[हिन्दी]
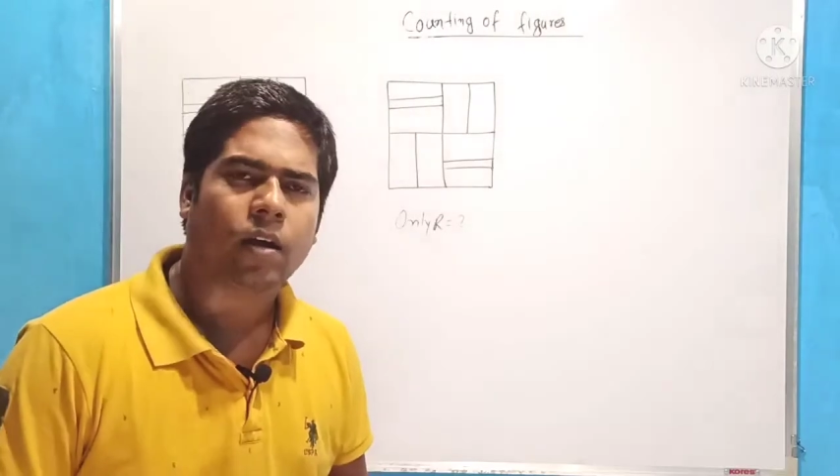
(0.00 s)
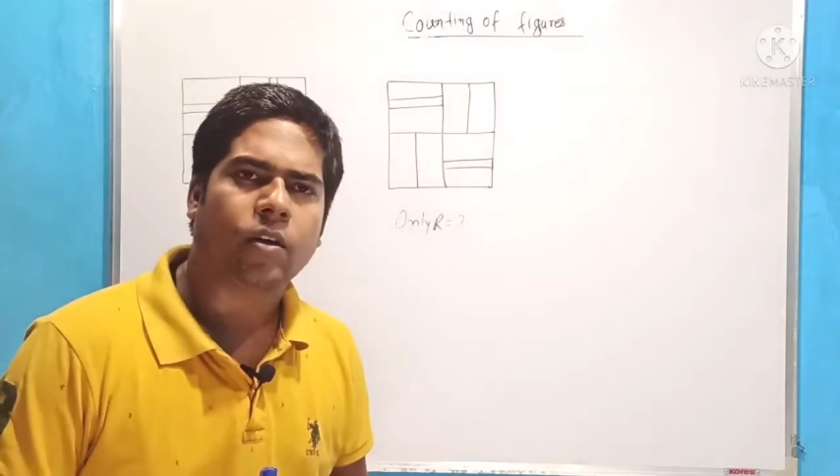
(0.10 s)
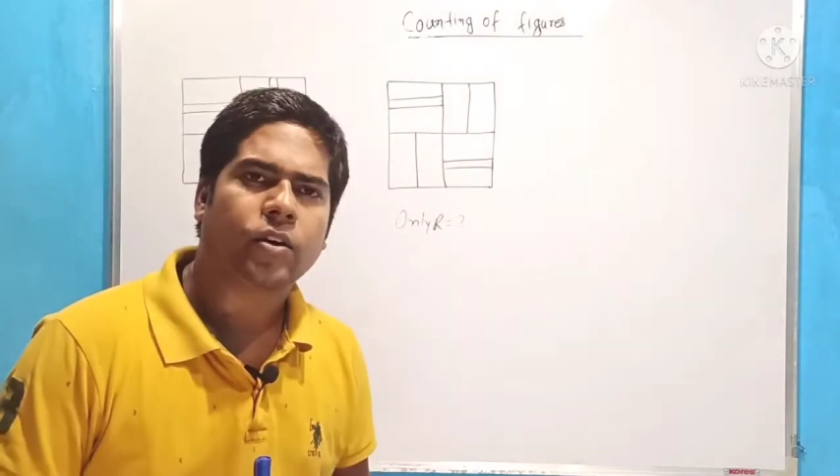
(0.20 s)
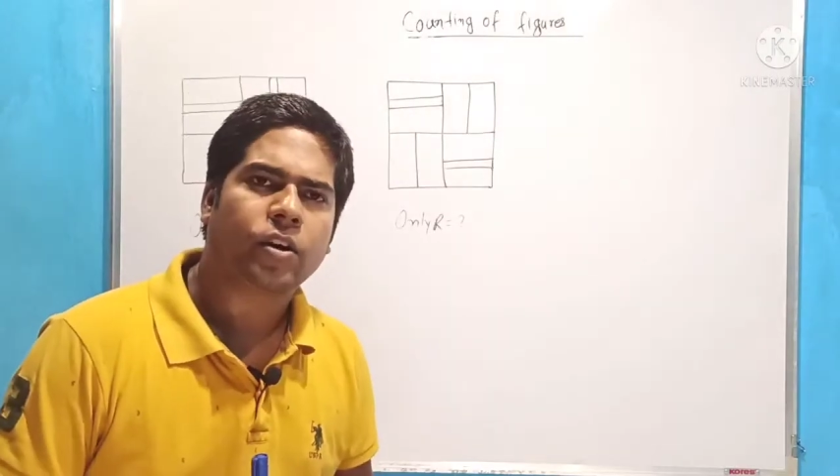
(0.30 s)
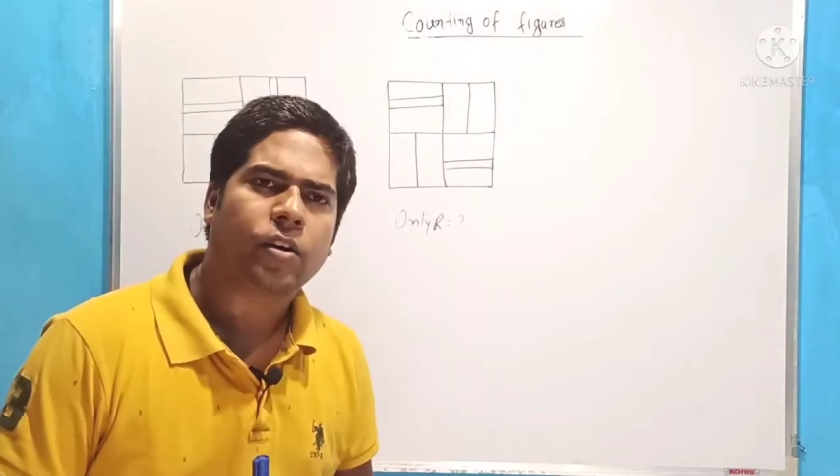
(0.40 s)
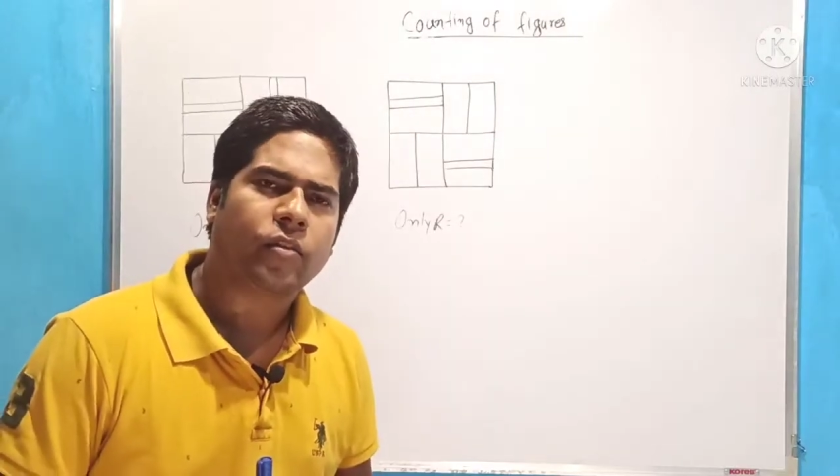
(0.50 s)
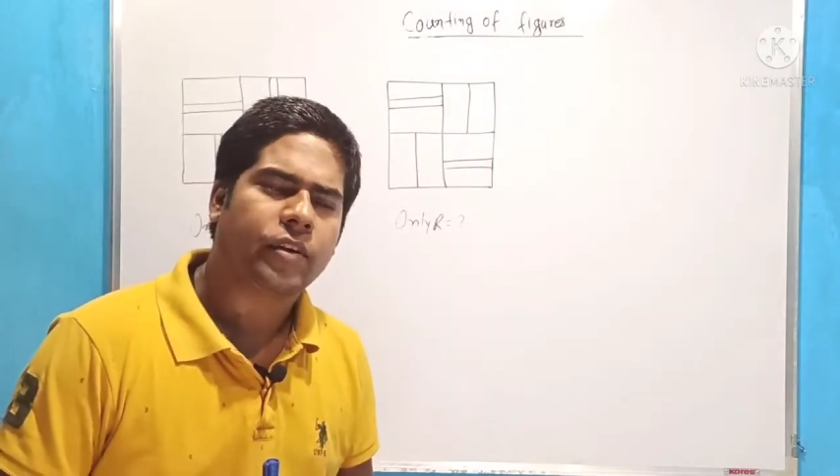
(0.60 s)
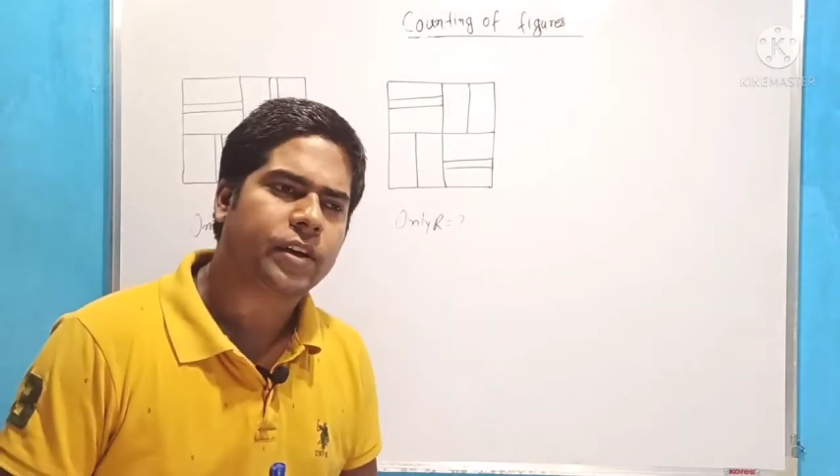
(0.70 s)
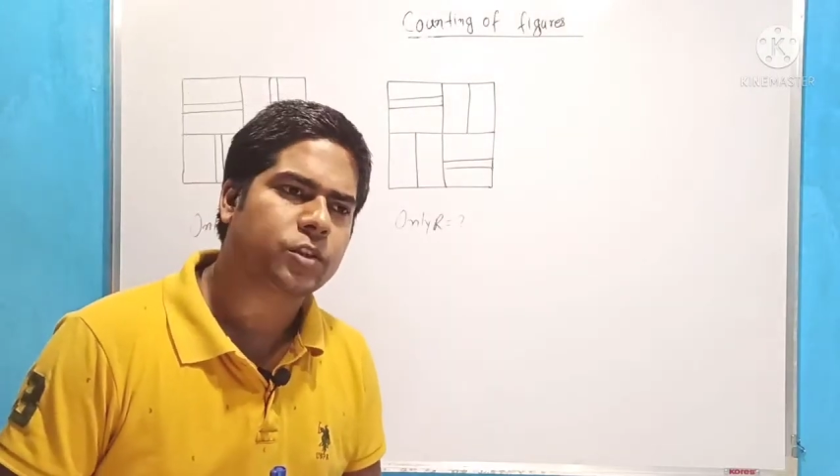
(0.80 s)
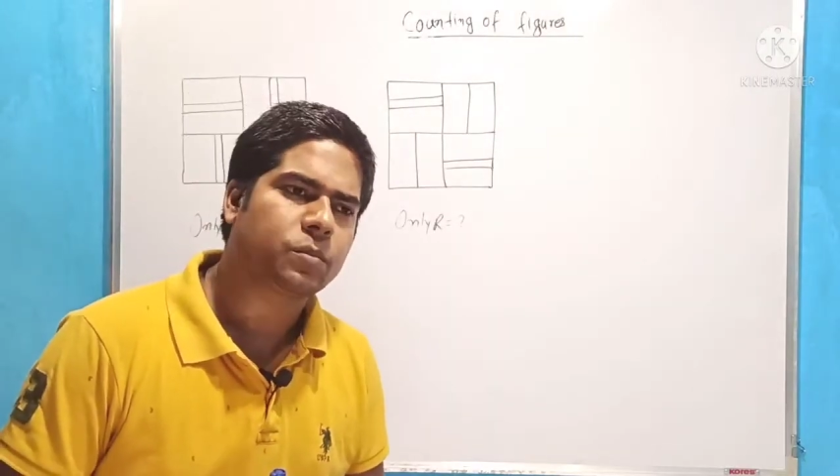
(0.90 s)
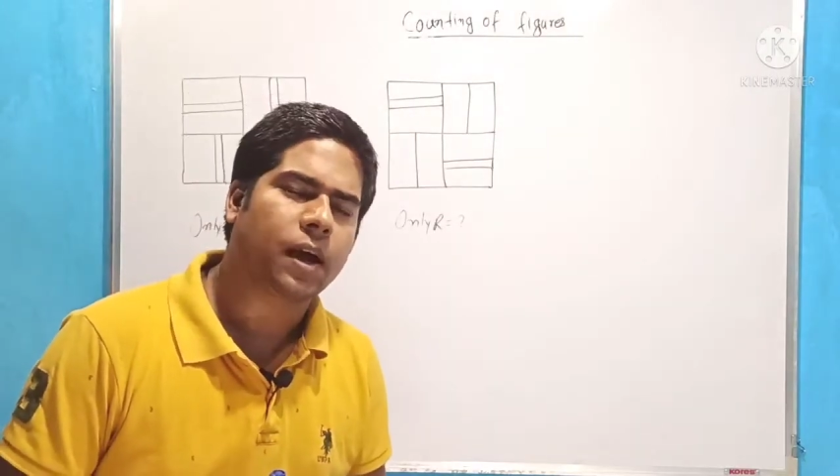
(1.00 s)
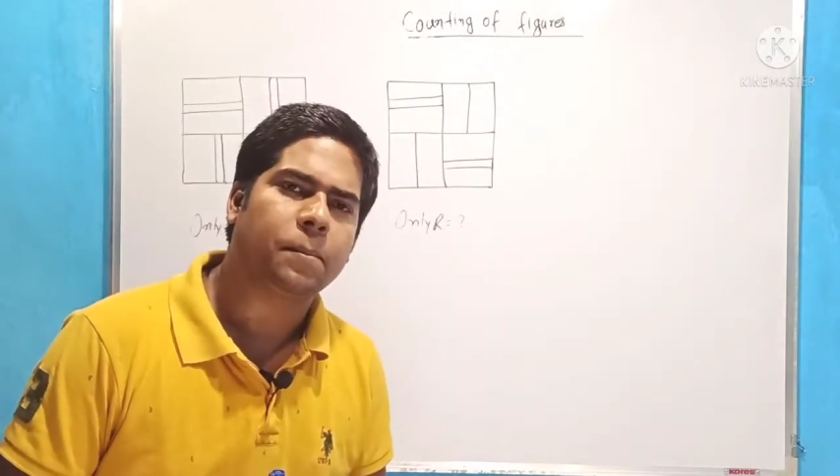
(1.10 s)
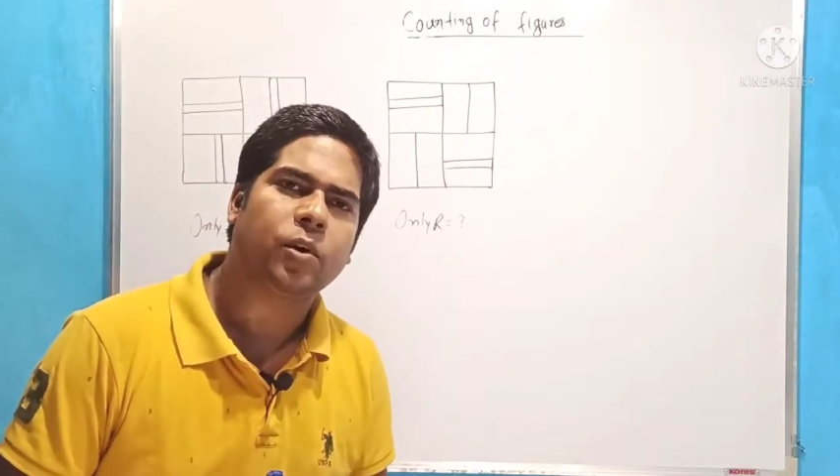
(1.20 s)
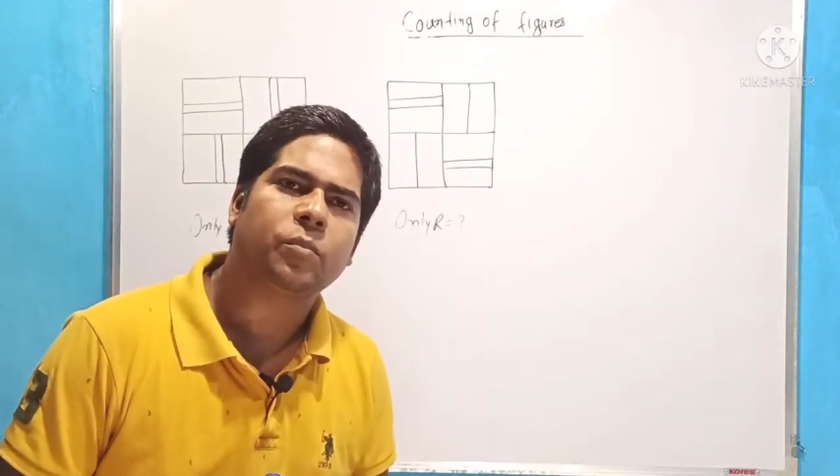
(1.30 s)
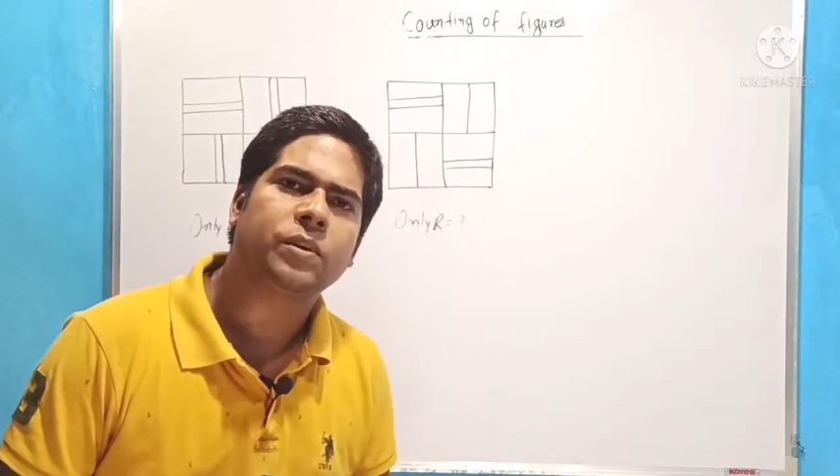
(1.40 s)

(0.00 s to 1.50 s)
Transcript: काउंटिंग ऑफ फिगर्स में हम लोग